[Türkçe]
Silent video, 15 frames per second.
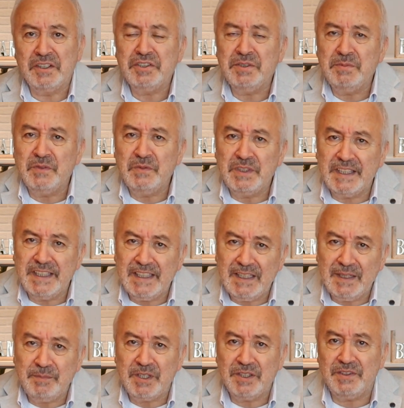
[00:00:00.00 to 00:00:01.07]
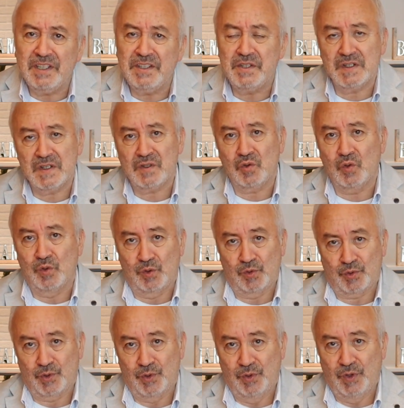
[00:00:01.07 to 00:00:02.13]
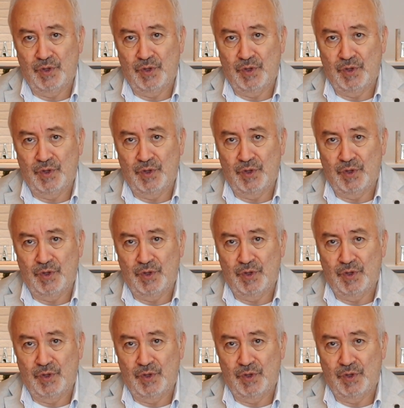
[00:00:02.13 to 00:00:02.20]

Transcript: Şimdi diyelim ki teşhis doğru